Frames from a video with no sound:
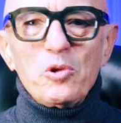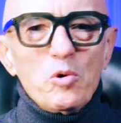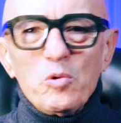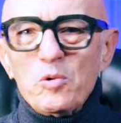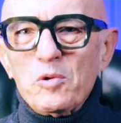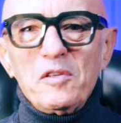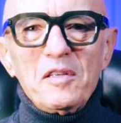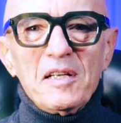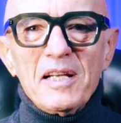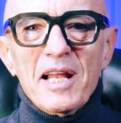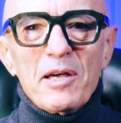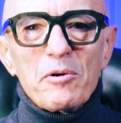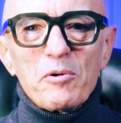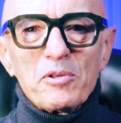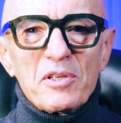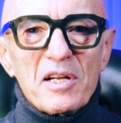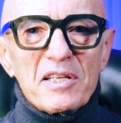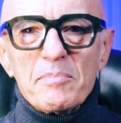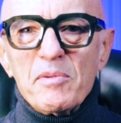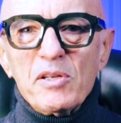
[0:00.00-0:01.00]
tutti i
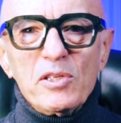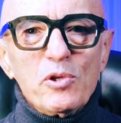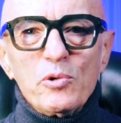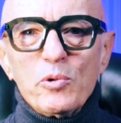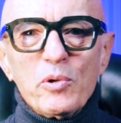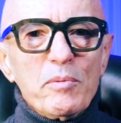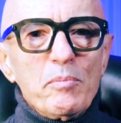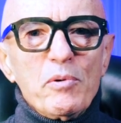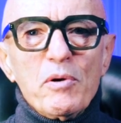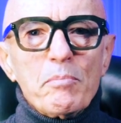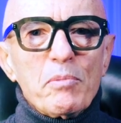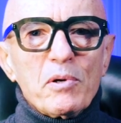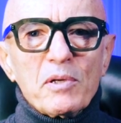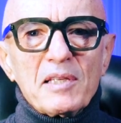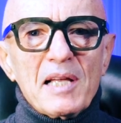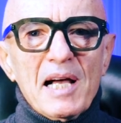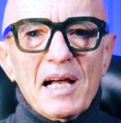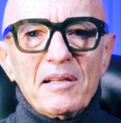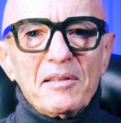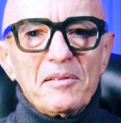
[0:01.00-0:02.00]
neurotrasmettitori più
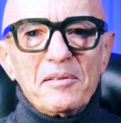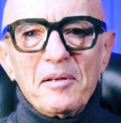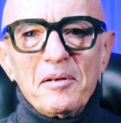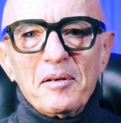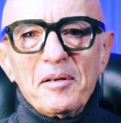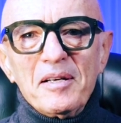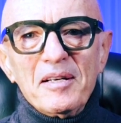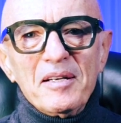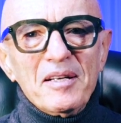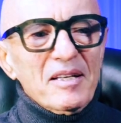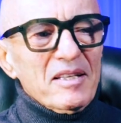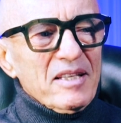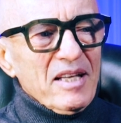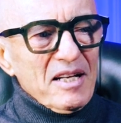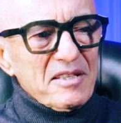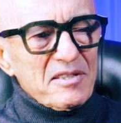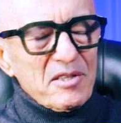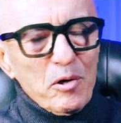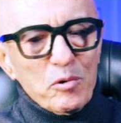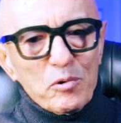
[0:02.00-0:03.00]
importanti,
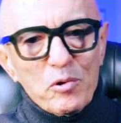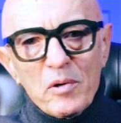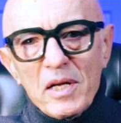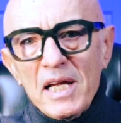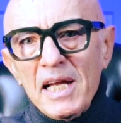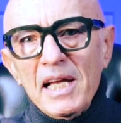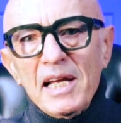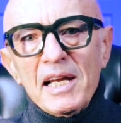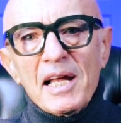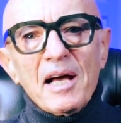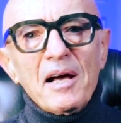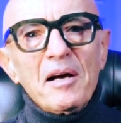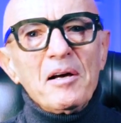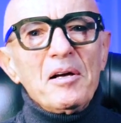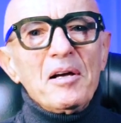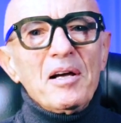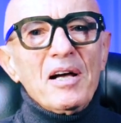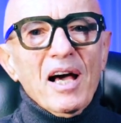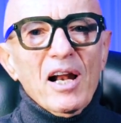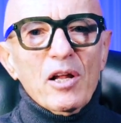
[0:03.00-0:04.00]
dalla serotonina
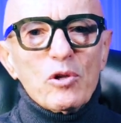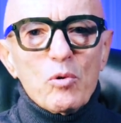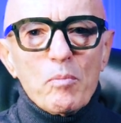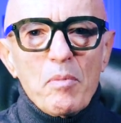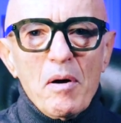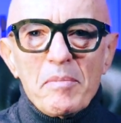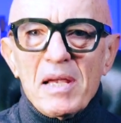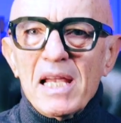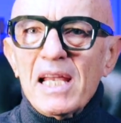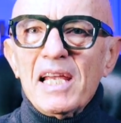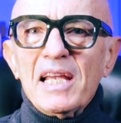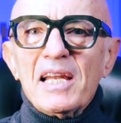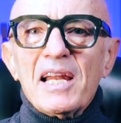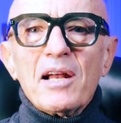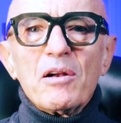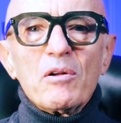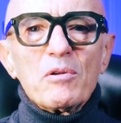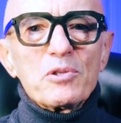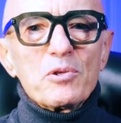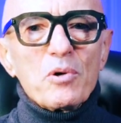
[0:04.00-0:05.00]
alla
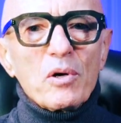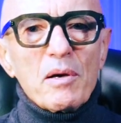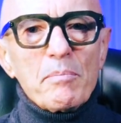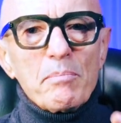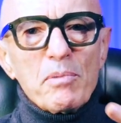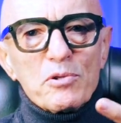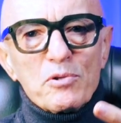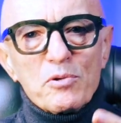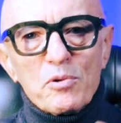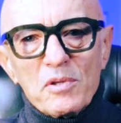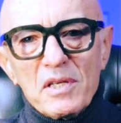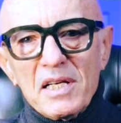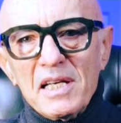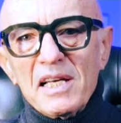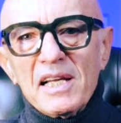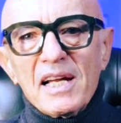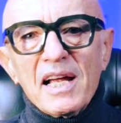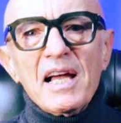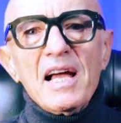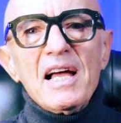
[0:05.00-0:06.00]
dopamina, non so che posso
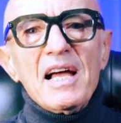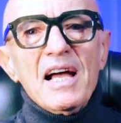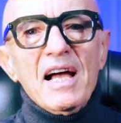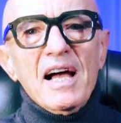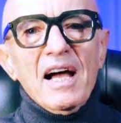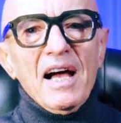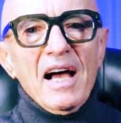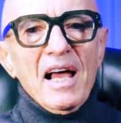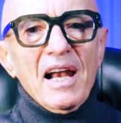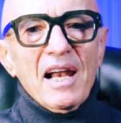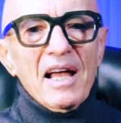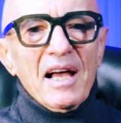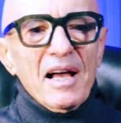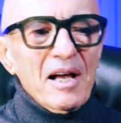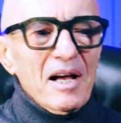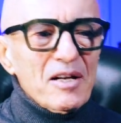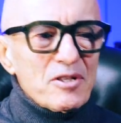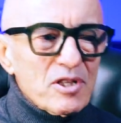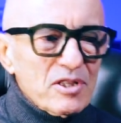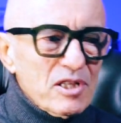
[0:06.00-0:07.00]
dire,
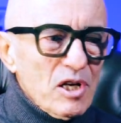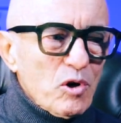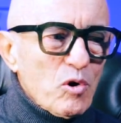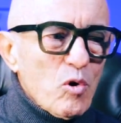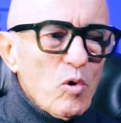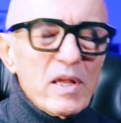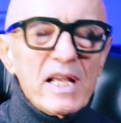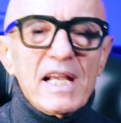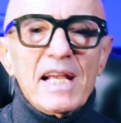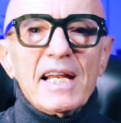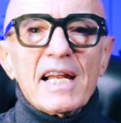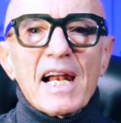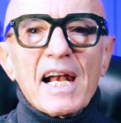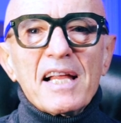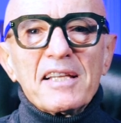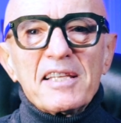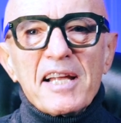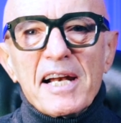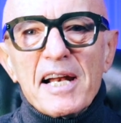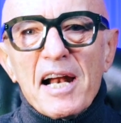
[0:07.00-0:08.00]
all'acetilcolina,
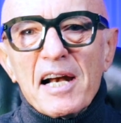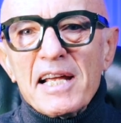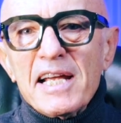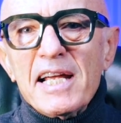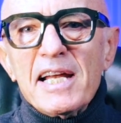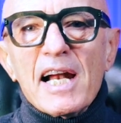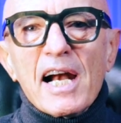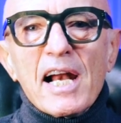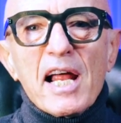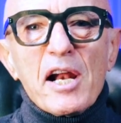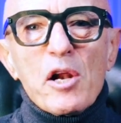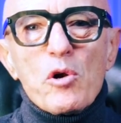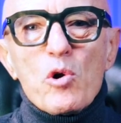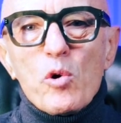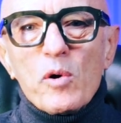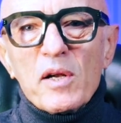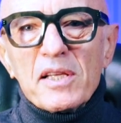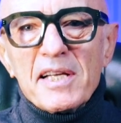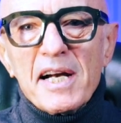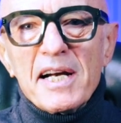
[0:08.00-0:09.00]
all'adrenalina, alla
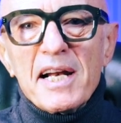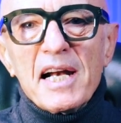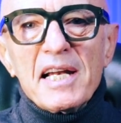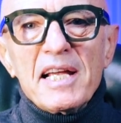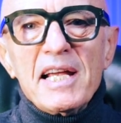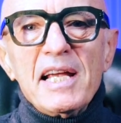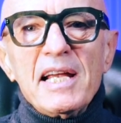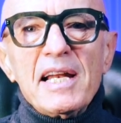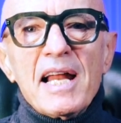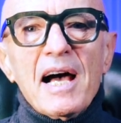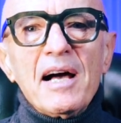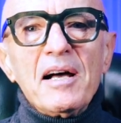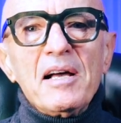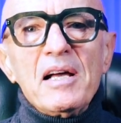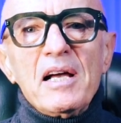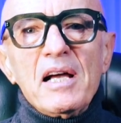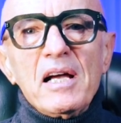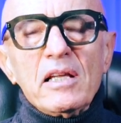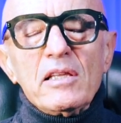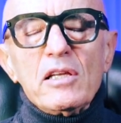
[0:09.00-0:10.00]
noradrenalina,
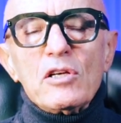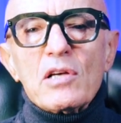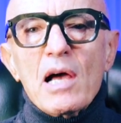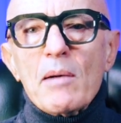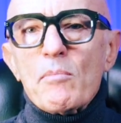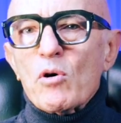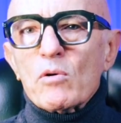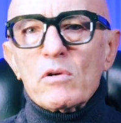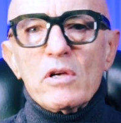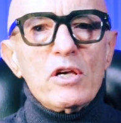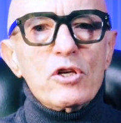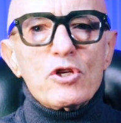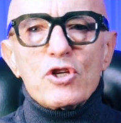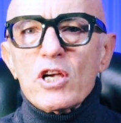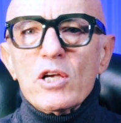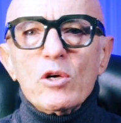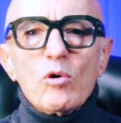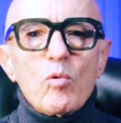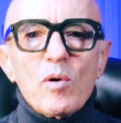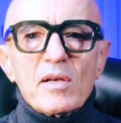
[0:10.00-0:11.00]
diciamo i
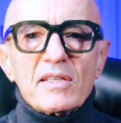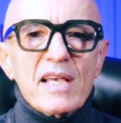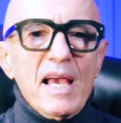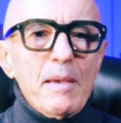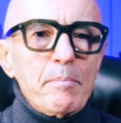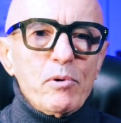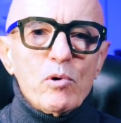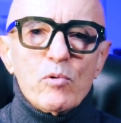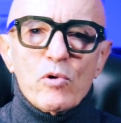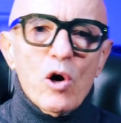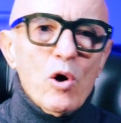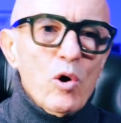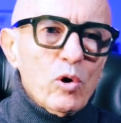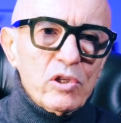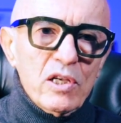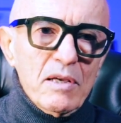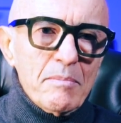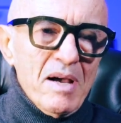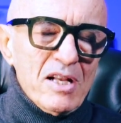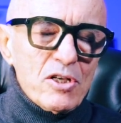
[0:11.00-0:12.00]
5-6 più
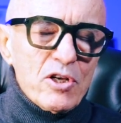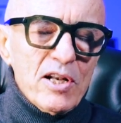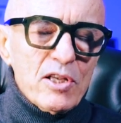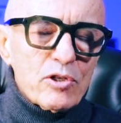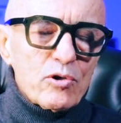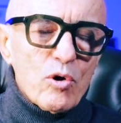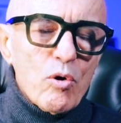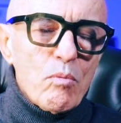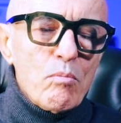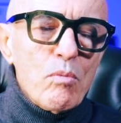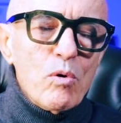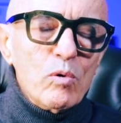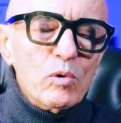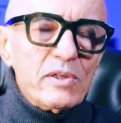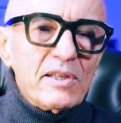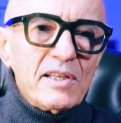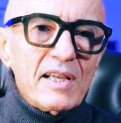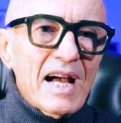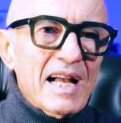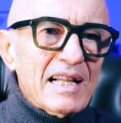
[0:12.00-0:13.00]
noti, ma ce ne sono
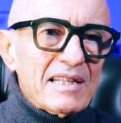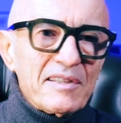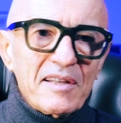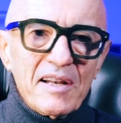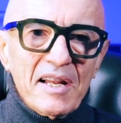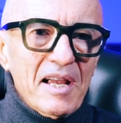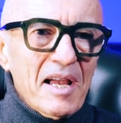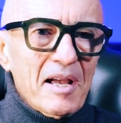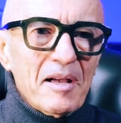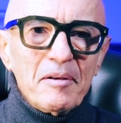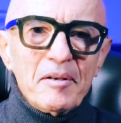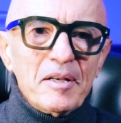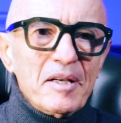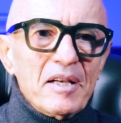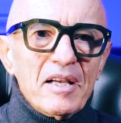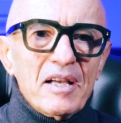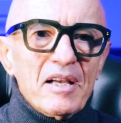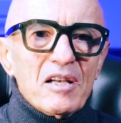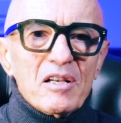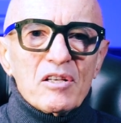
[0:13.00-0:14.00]
molti altri che
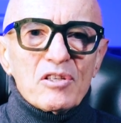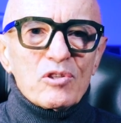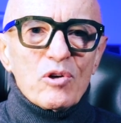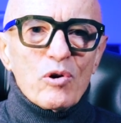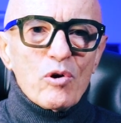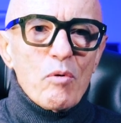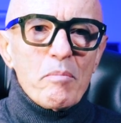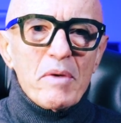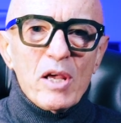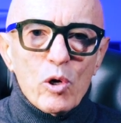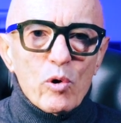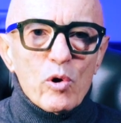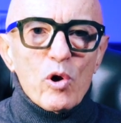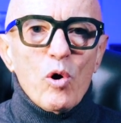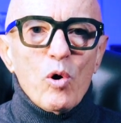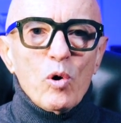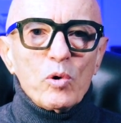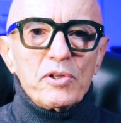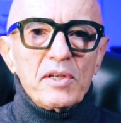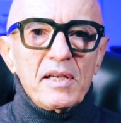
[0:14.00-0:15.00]
sono meno
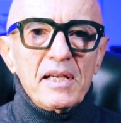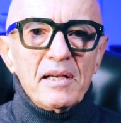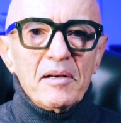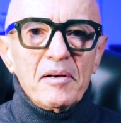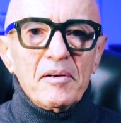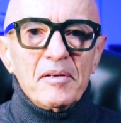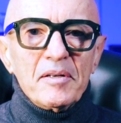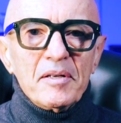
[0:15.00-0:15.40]
noti.